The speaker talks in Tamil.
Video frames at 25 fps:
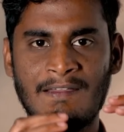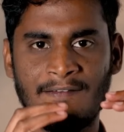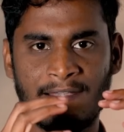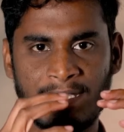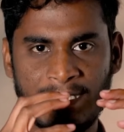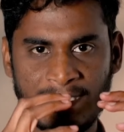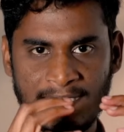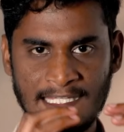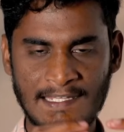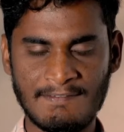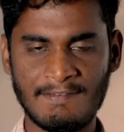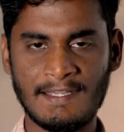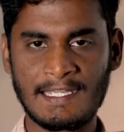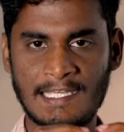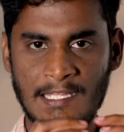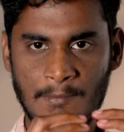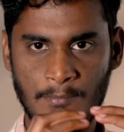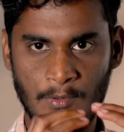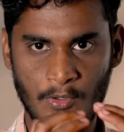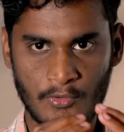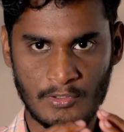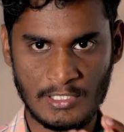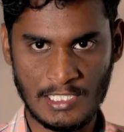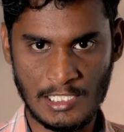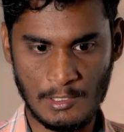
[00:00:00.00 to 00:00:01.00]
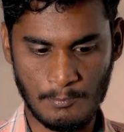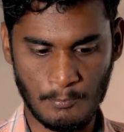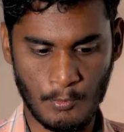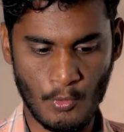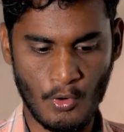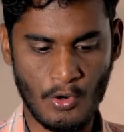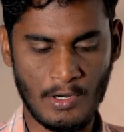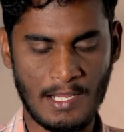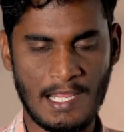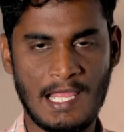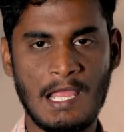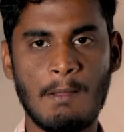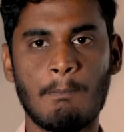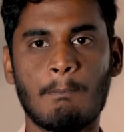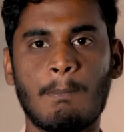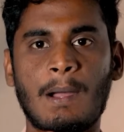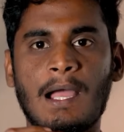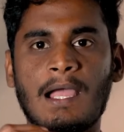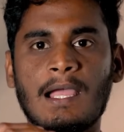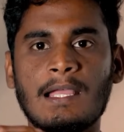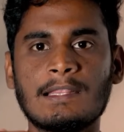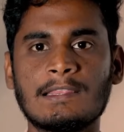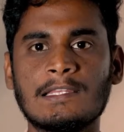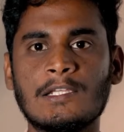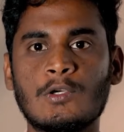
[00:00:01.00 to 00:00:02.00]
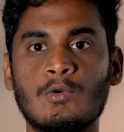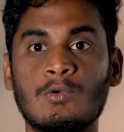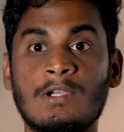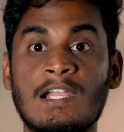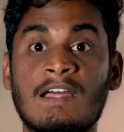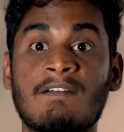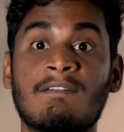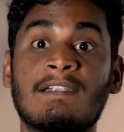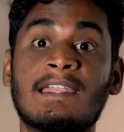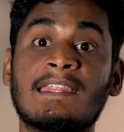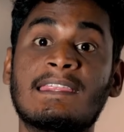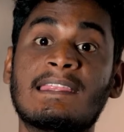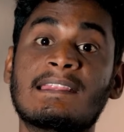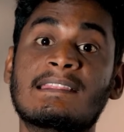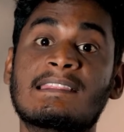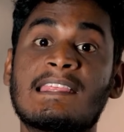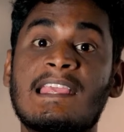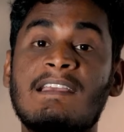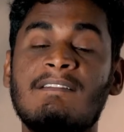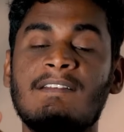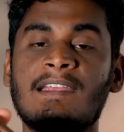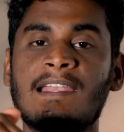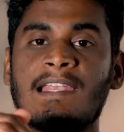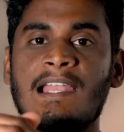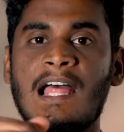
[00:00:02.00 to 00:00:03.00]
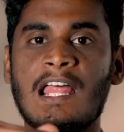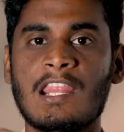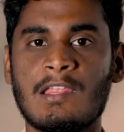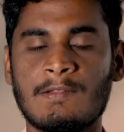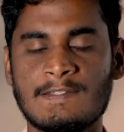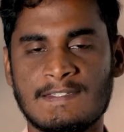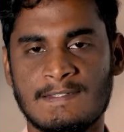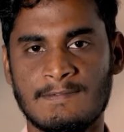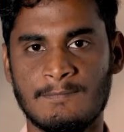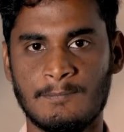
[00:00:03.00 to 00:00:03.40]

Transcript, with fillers: வெடிக்க வேண்டிய பகுதிகள் போக பக்கத்தில் உள்ள வெடிக்க தேவையில்லாத